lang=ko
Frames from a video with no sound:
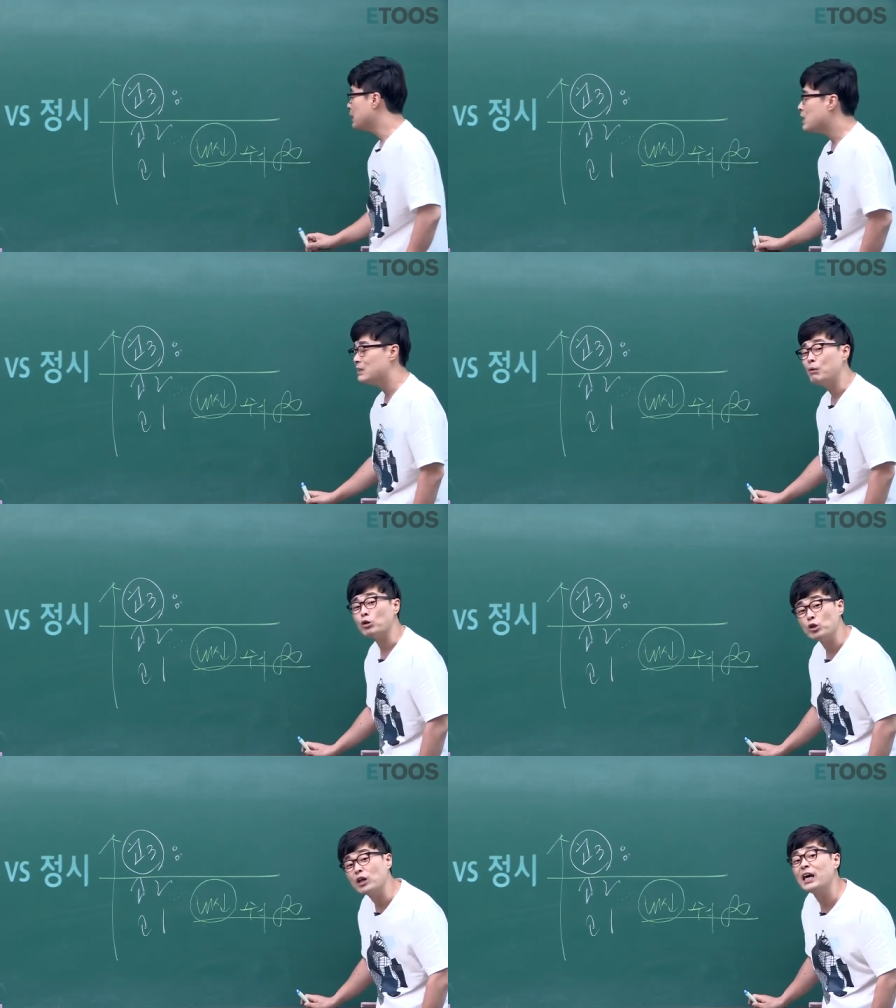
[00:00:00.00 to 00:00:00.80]
그럼
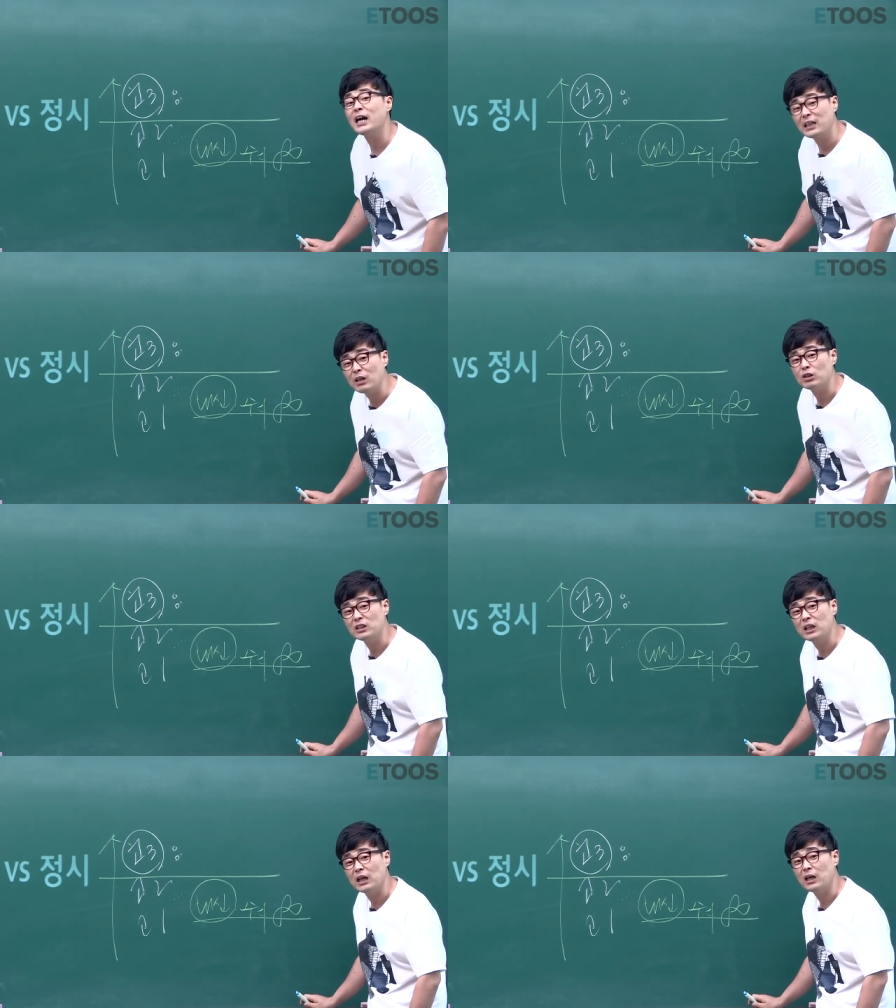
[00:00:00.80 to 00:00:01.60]
어떻게 해야 될
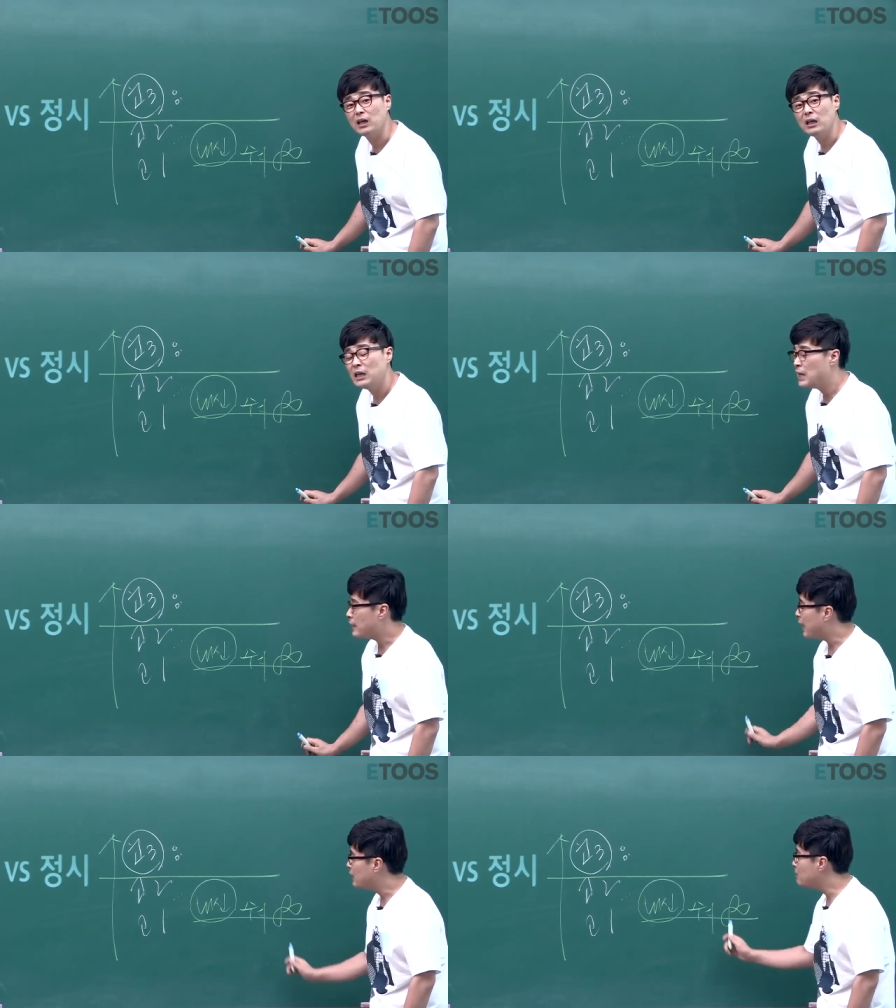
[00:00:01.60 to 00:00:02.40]
것인가?
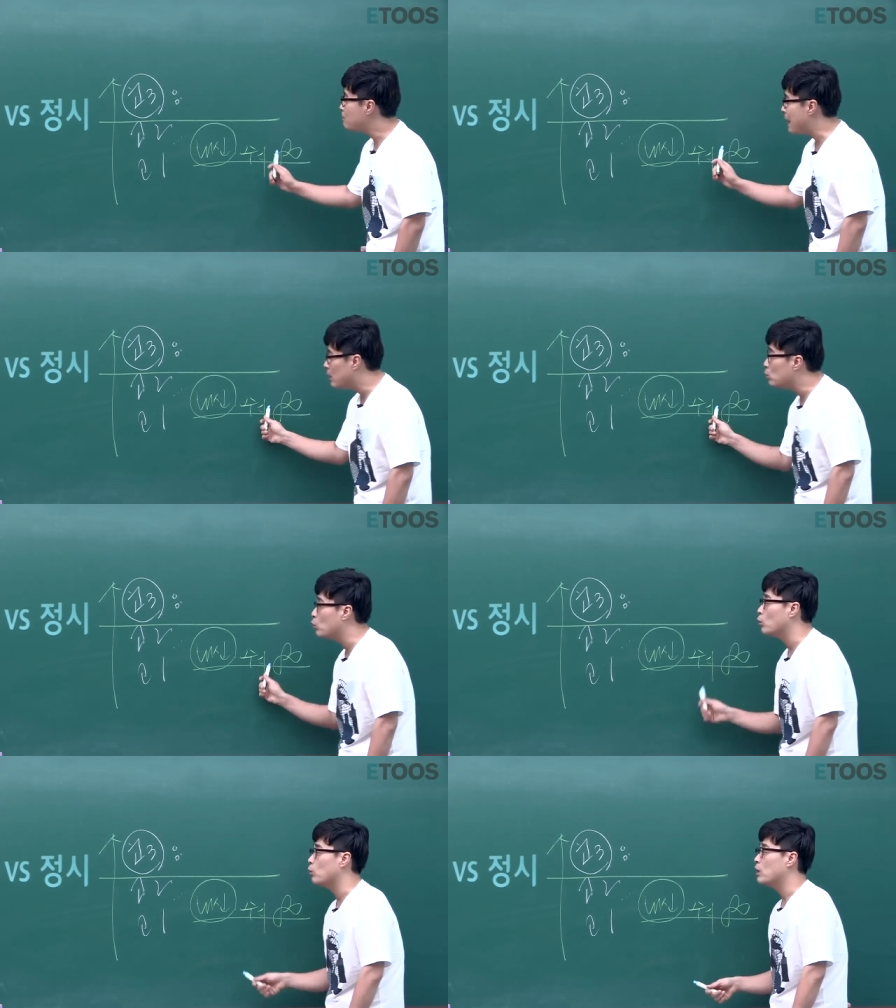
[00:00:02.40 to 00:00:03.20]
내신
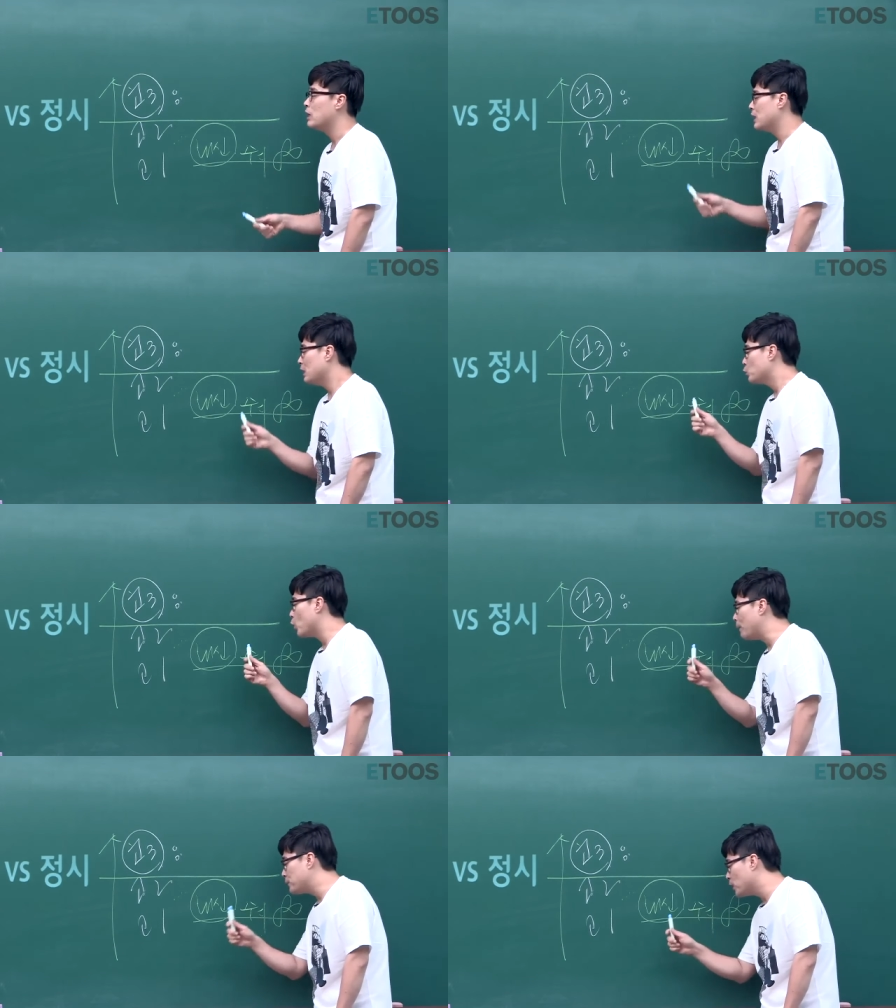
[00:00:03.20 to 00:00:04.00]
말고
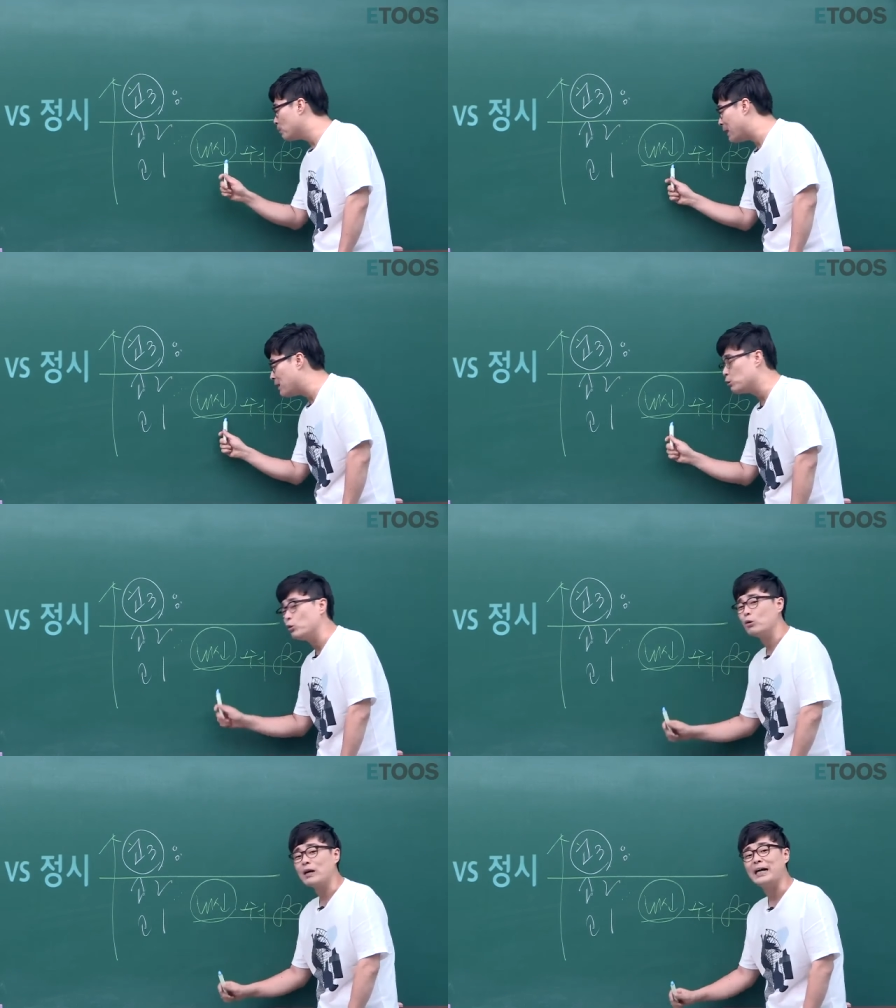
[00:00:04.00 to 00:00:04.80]
종합전형
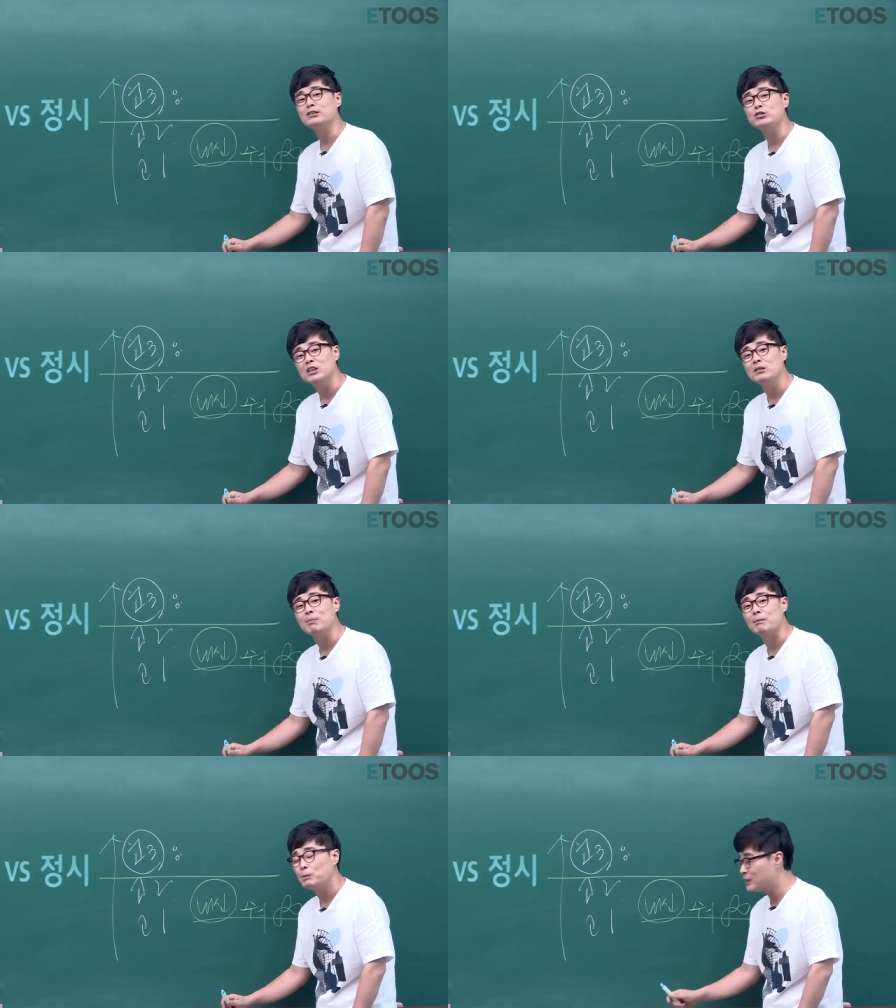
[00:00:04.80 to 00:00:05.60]
말고 갈 수 있는
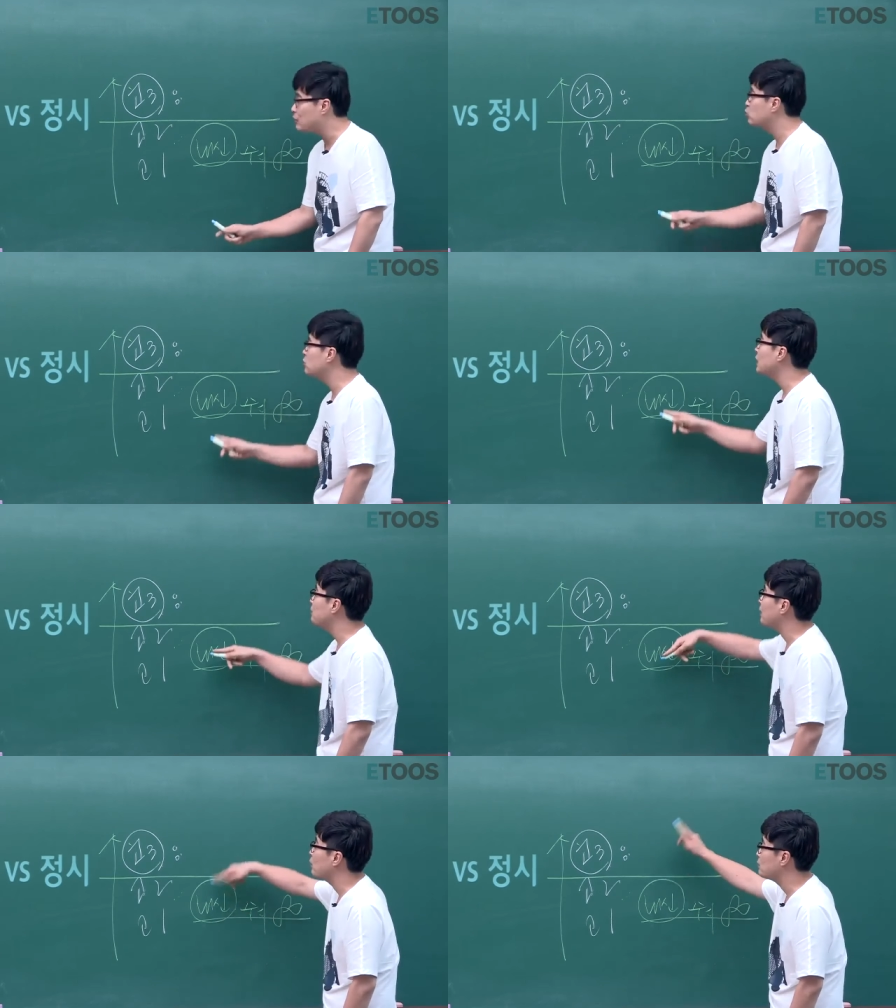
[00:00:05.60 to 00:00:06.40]
방법은 딱 두
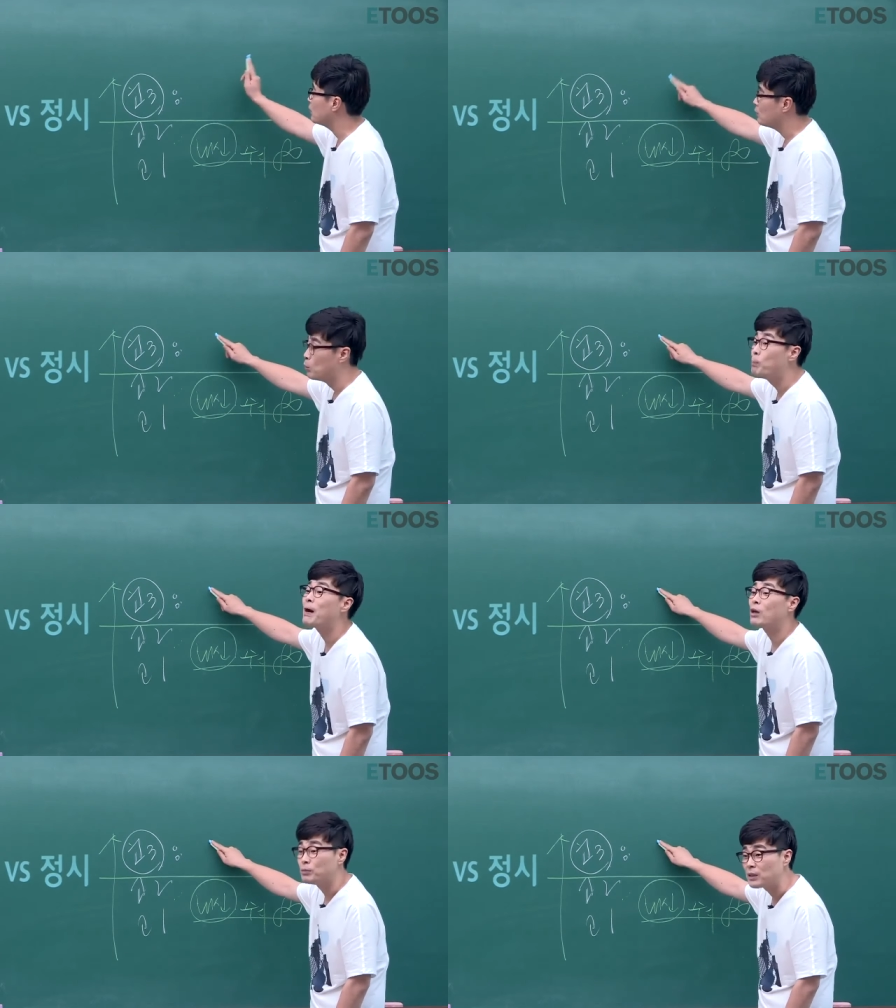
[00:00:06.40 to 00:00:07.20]
가지밖에 없어요.
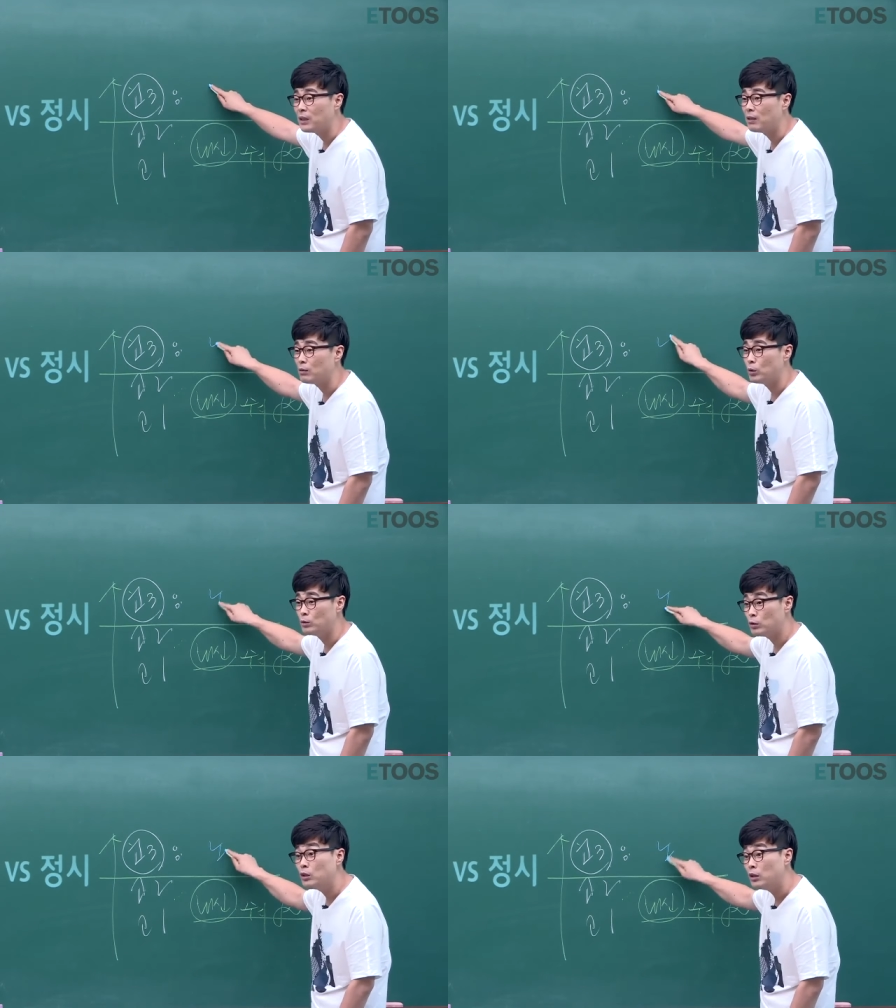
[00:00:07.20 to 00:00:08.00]
뭐밖에 없을까요?
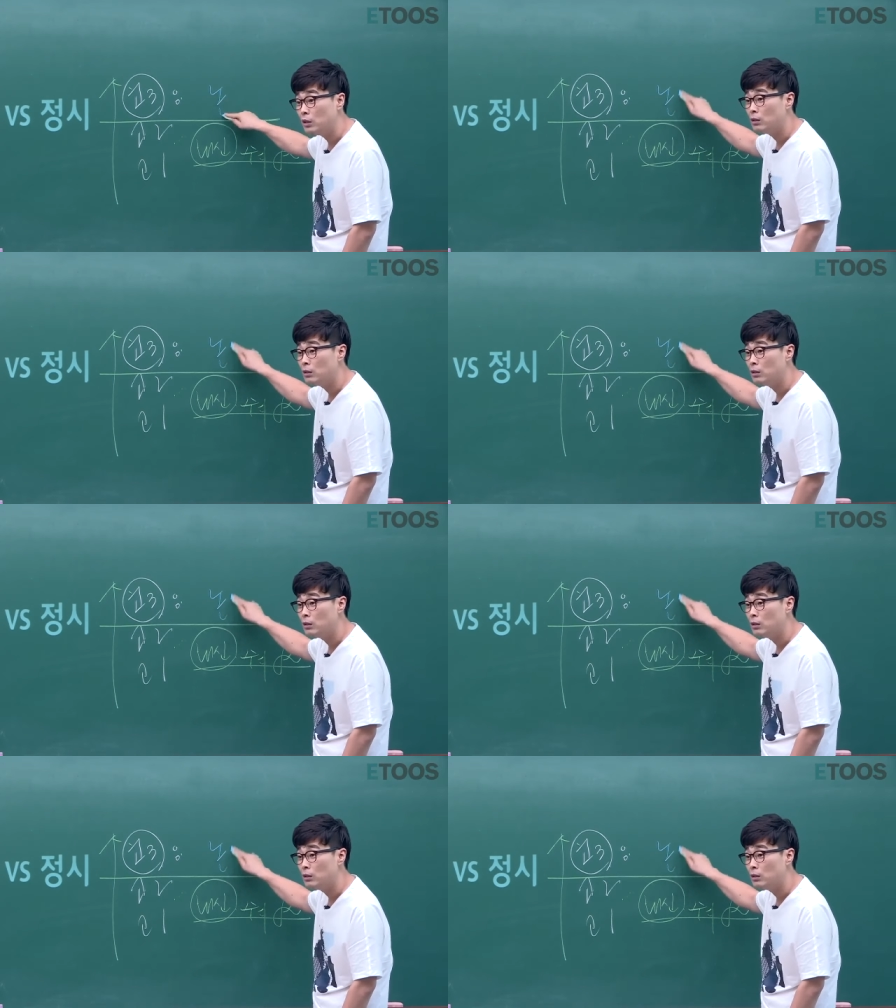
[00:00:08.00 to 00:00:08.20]
논술?